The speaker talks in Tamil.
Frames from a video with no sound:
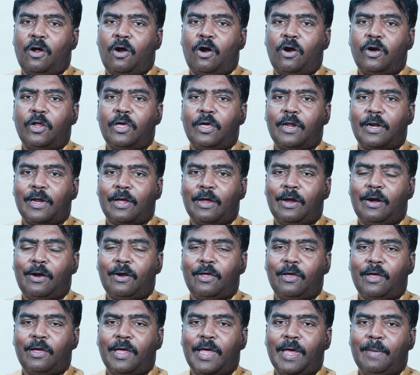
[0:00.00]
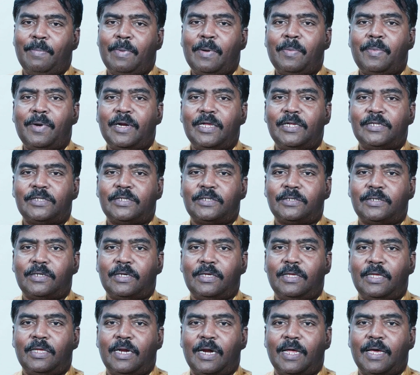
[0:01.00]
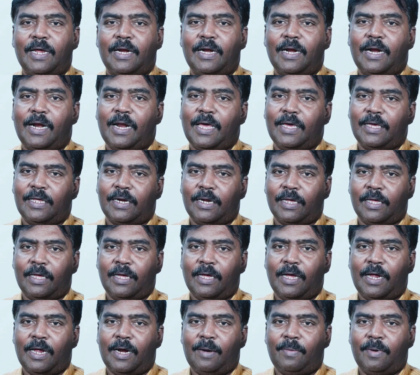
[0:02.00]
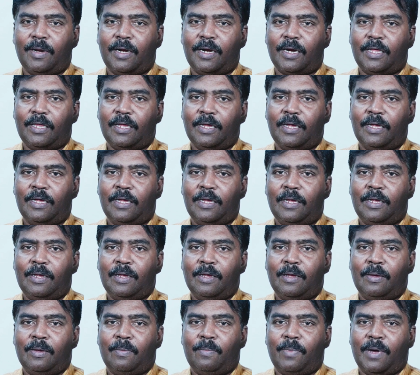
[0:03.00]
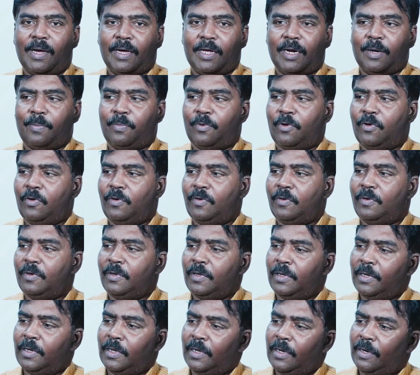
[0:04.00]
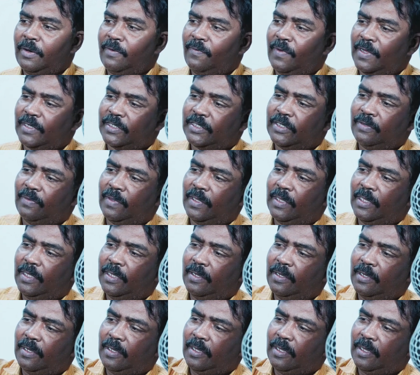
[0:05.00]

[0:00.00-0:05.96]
ஆடியோ ரெக்கார்டிங் கேபிலிட்டிஸ் இதில் என்னெல்லாம் இருக்குது அப்படின்றத பார்க்குறப்போ ஃபஸ்ட்டு வந்து